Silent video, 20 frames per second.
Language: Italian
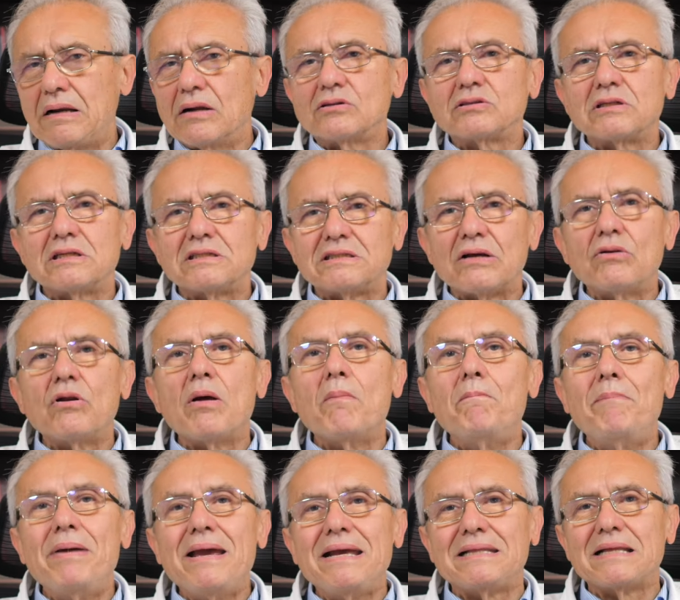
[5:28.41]
nostre cellule
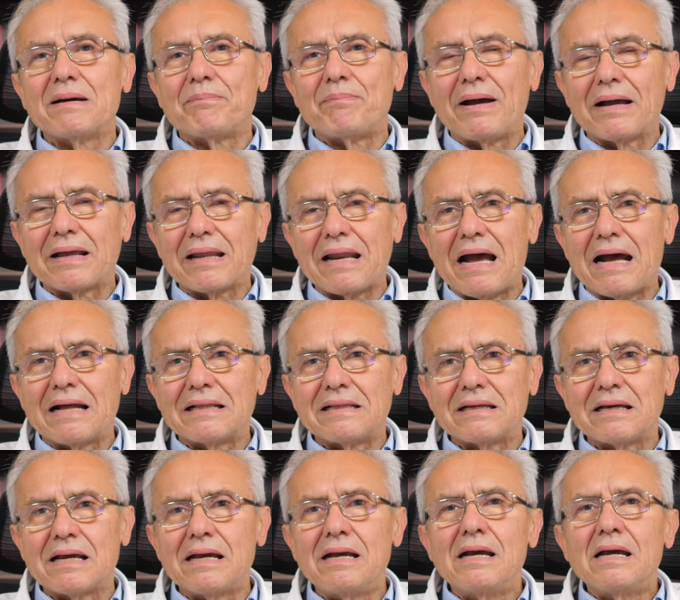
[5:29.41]
beta
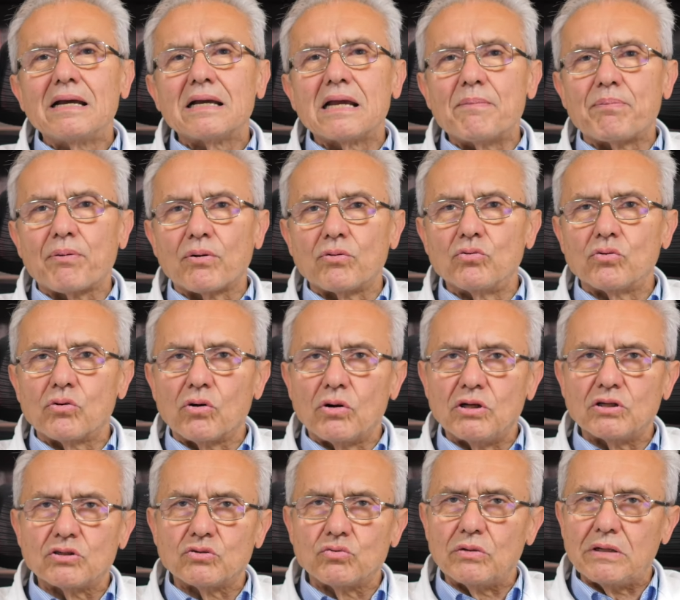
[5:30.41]
pancreatiche che producono
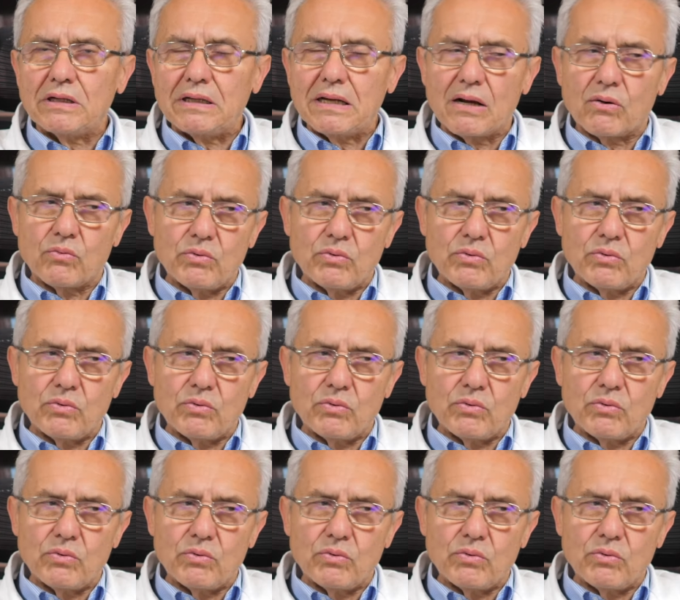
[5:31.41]
insulina.